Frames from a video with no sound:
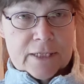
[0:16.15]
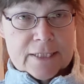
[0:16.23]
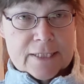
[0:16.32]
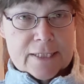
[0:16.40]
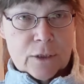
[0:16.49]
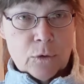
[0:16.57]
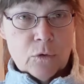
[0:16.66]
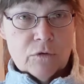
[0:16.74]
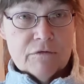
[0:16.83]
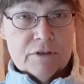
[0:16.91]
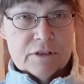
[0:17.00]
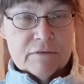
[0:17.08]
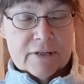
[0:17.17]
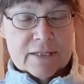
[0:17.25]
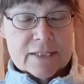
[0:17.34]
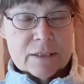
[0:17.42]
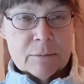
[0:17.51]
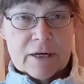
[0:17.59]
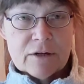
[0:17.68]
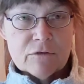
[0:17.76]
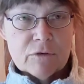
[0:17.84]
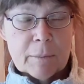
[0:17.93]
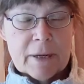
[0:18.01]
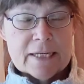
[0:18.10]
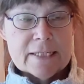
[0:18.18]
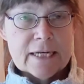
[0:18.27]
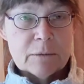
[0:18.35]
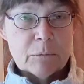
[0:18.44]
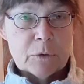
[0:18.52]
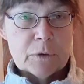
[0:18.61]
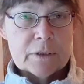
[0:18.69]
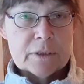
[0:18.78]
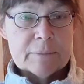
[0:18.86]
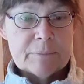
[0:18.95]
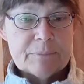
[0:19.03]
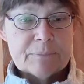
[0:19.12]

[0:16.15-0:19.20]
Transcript: dass der Covid-Wahnsinn bald vorbei sein möge.